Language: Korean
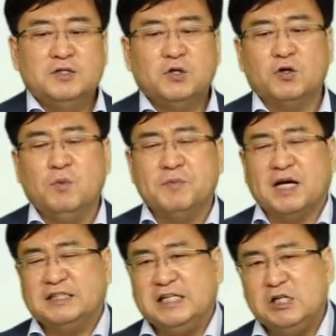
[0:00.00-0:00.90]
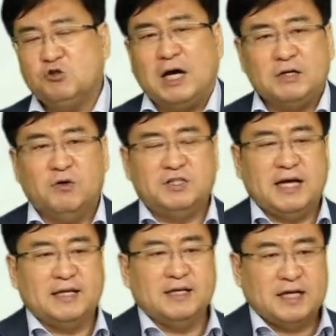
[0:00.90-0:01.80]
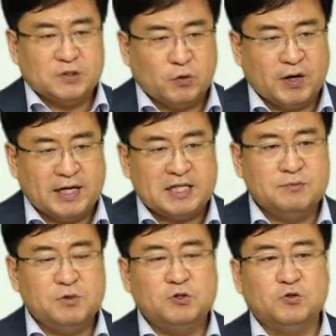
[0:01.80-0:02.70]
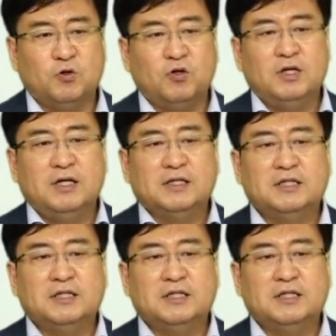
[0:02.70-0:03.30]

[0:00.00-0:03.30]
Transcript: 서로 뭡니가 질투하는 것이 아니라 서로 간에 힘을 주고